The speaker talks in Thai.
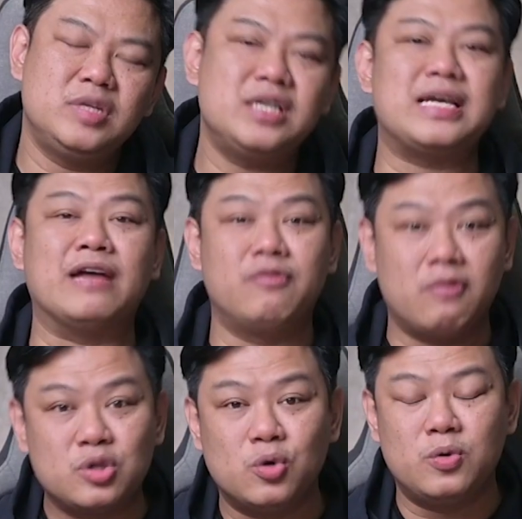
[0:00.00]
นิสานฟู
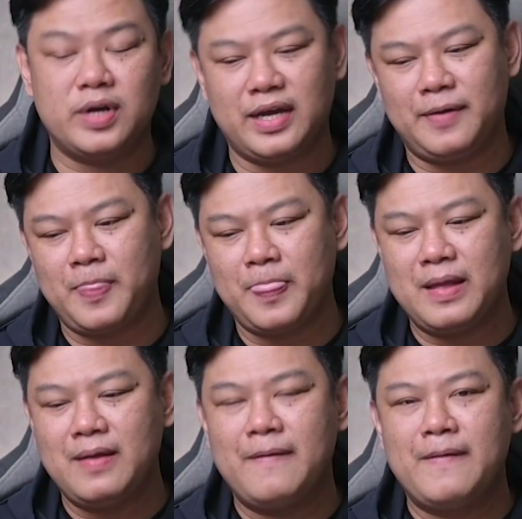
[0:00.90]
ทูนะฮะ
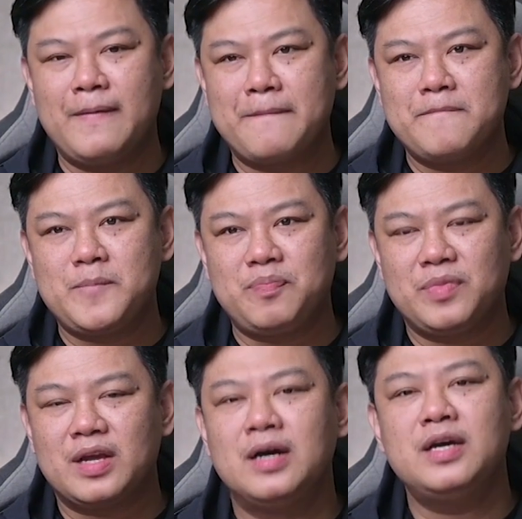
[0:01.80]

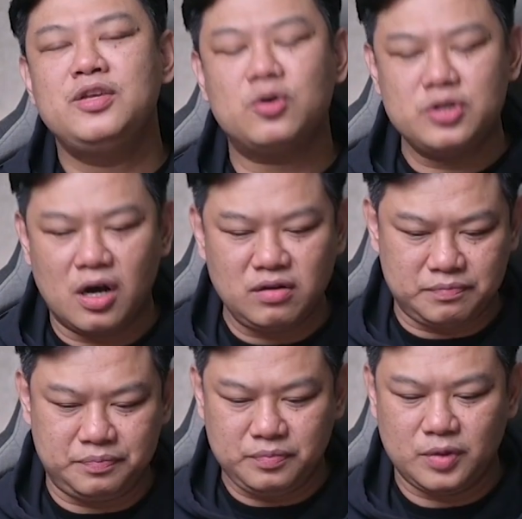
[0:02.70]
เคยยกย่อง
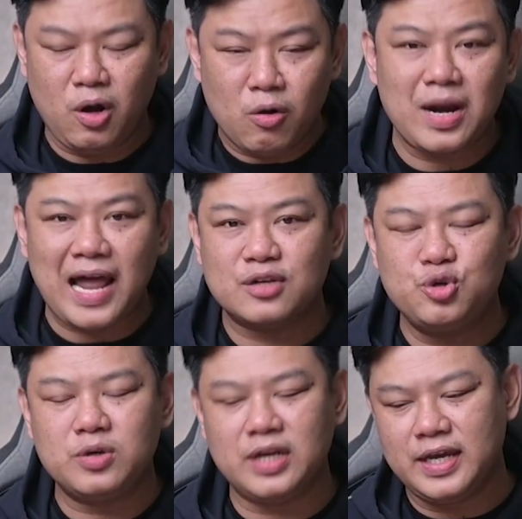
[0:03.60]
กองกลาง
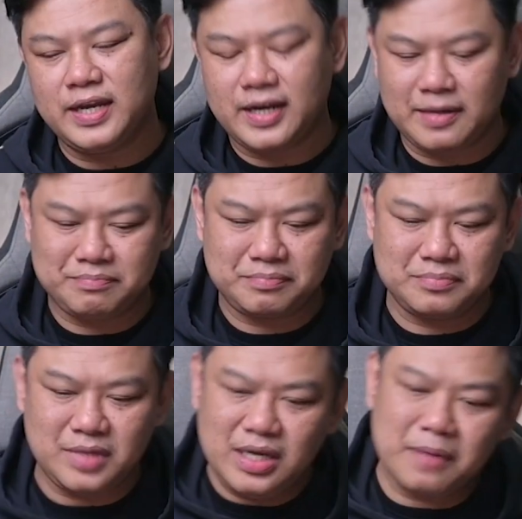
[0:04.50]
ชุดนี้นะครับ
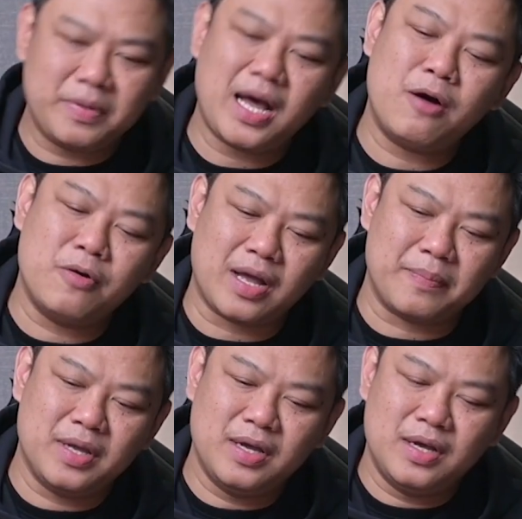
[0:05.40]
เทียบเท่ากับ